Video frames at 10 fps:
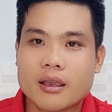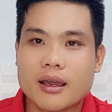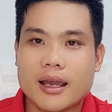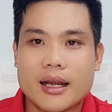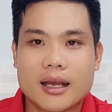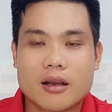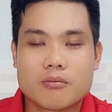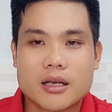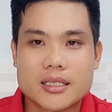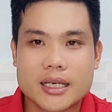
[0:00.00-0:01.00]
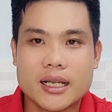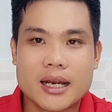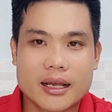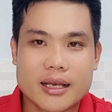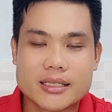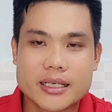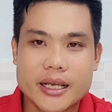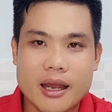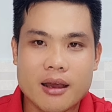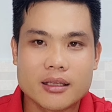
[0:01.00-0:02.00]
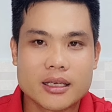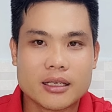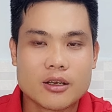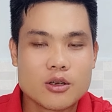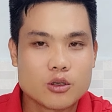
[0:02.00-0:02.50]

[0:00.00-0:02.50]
hay là không nghệ sĩ hay là nghệ sĩ gì đó thì